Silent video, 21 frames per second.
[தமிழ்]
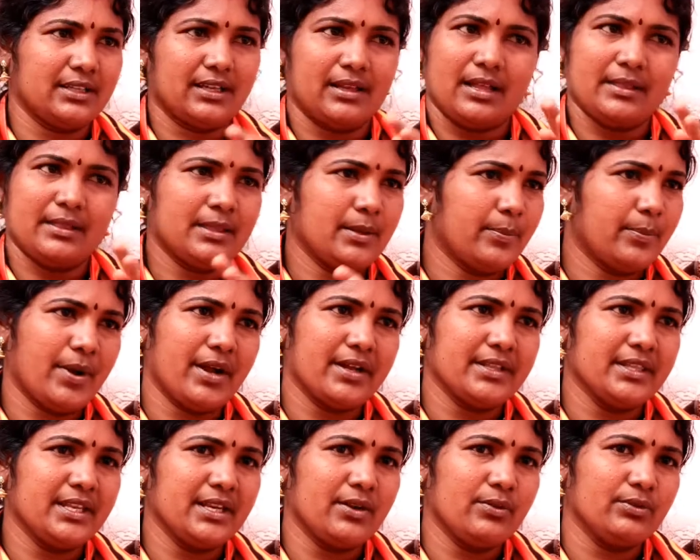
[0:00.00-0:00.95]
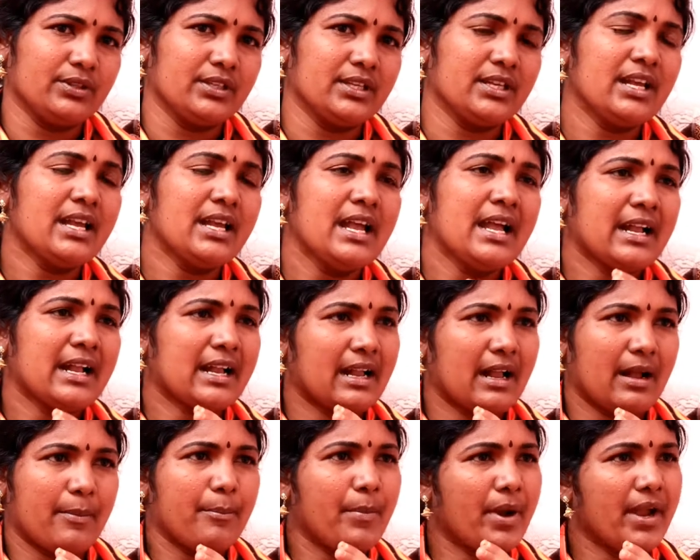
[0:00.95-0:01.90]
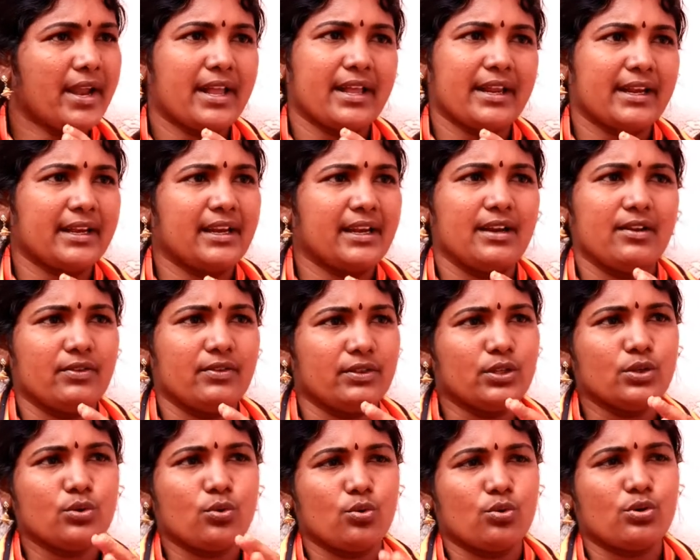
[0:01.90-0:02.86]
அந்த அந்த பகுதியில் வந்து கம்மாய் கரைகளில் வந்து